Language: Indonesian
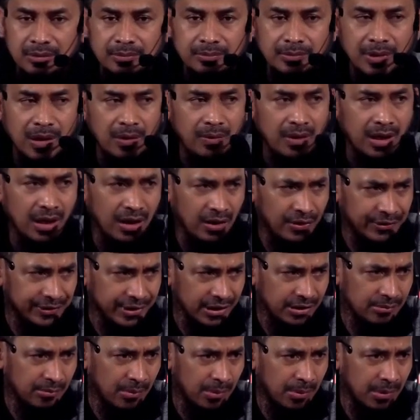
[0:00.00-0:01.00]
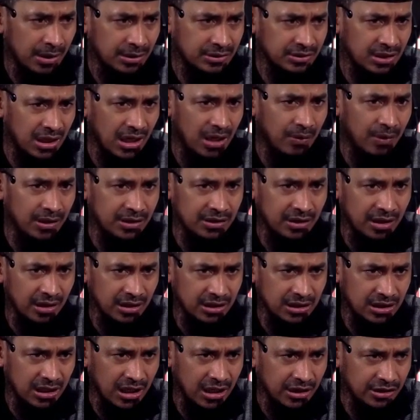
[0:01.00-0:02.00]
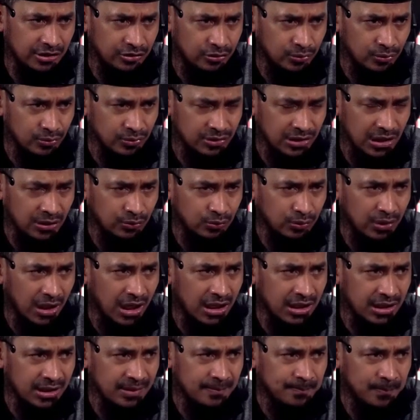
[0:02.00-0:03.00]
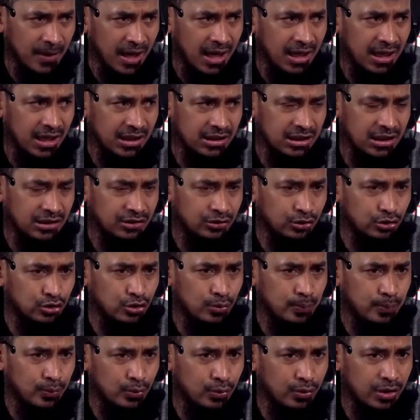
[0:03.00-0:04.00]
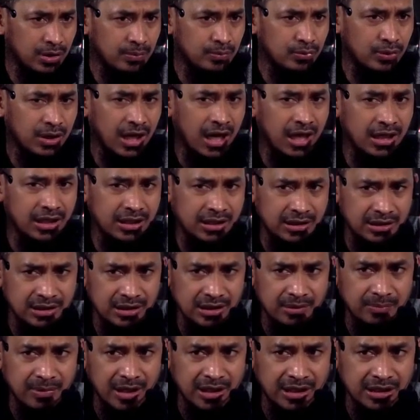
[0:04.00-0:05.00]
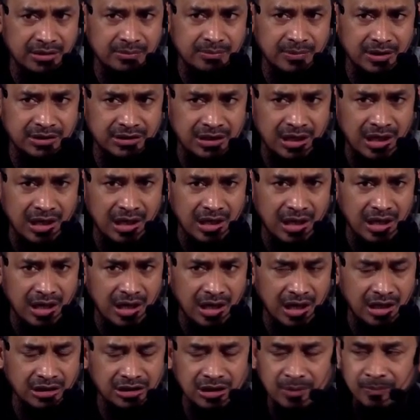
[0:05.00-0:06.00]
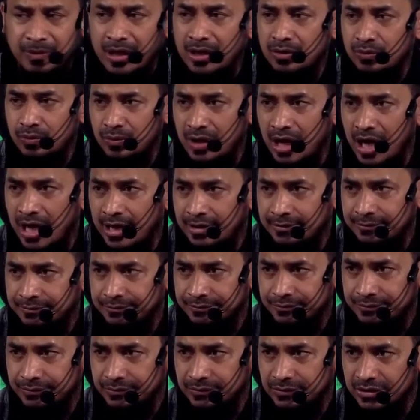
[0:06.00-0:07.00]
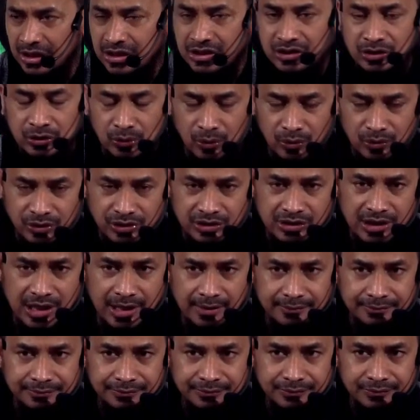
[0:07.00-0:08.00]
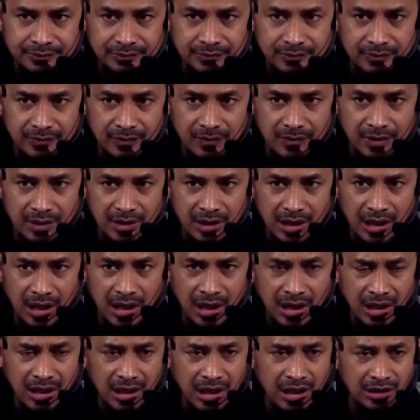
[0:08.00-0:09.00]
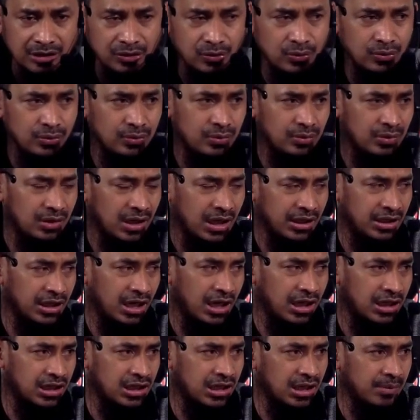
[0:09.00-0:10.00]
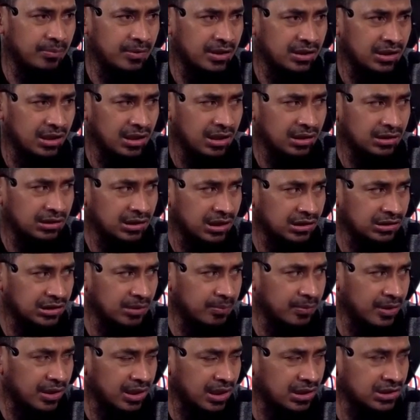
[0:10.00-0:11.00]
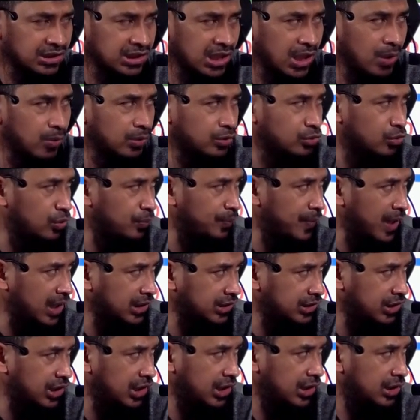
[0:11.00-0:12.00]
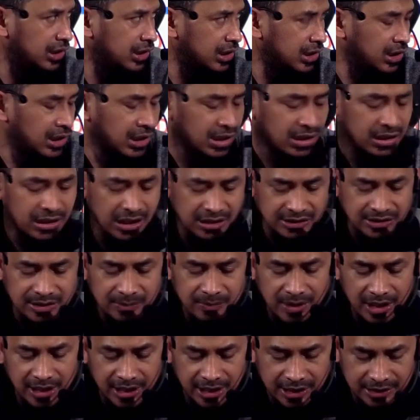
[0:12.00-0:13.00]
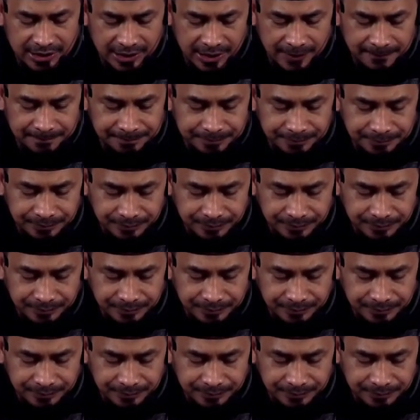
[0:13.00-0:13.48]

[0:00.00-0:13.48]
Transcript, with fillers: bahwa orang yang membaca salawat nariyah itu satu kali pahalanya 70 ribu kali dibanding membaca khatam Al-Quran dan seterusnya. Ya, atau ada lagi namanya kata mereka salawatul fatih dan sebagainya.